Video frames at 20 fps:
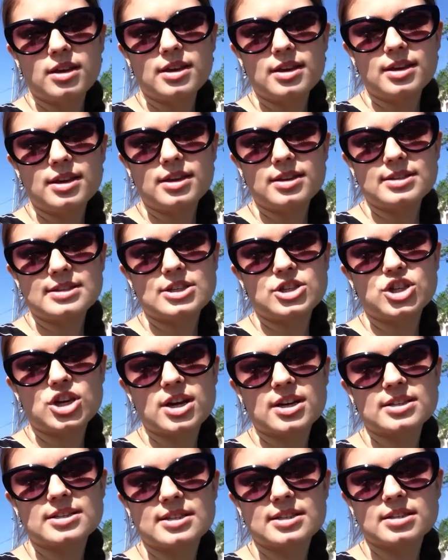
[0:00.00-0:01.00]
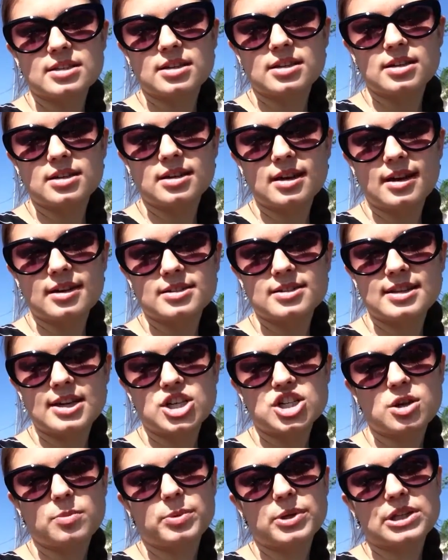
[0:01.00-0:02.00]
И сейчас
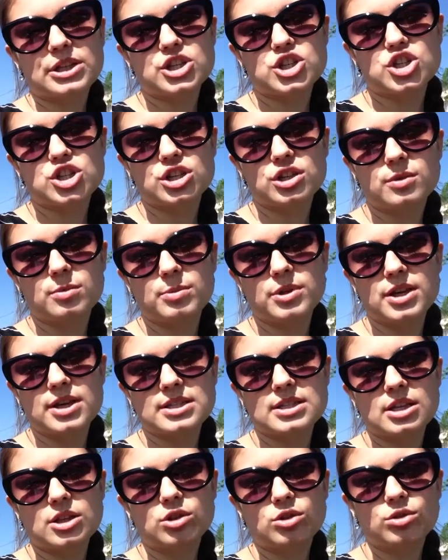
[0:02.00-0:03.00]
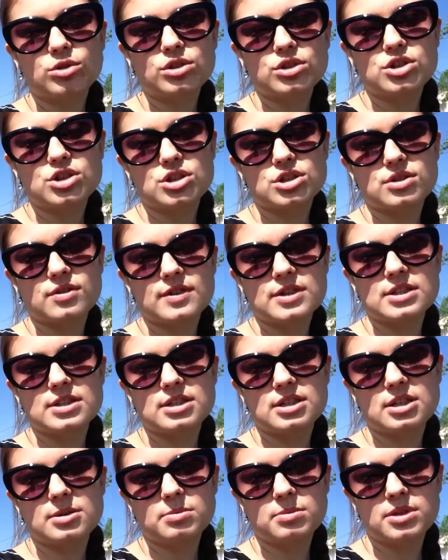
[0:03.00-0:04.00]
Саша предложил мне сотрудничество
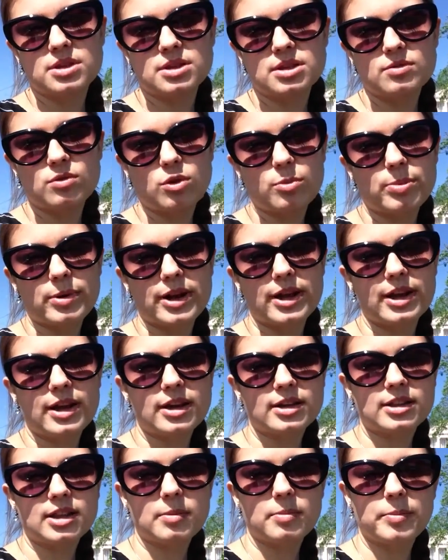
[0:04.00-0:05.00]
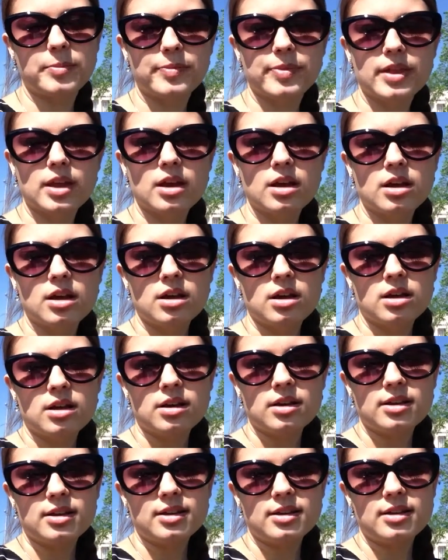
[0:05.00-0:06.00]
с ним и его проектом.
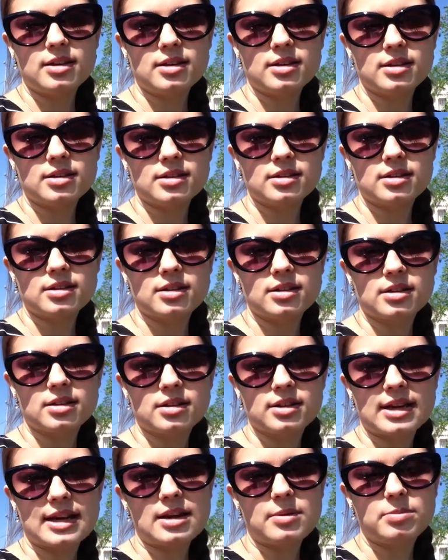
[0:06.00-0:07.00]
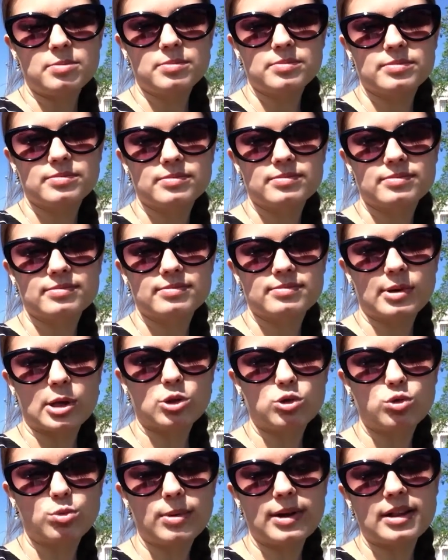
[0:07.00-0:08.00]
И я
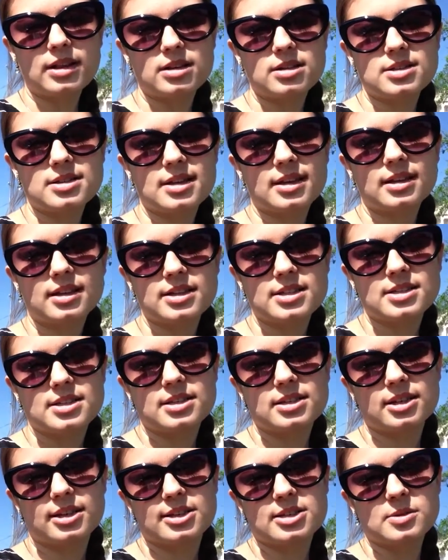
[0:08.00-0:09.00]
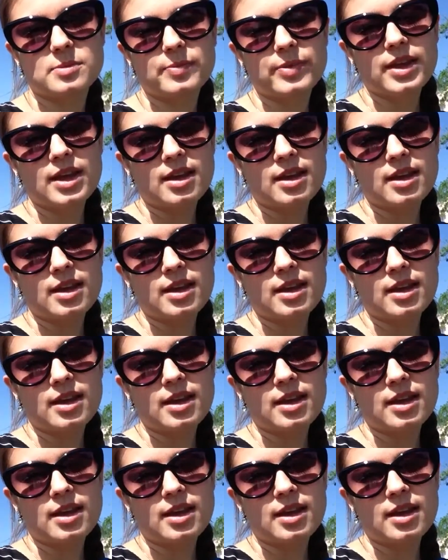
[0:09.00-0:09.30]
подумала и согласилась.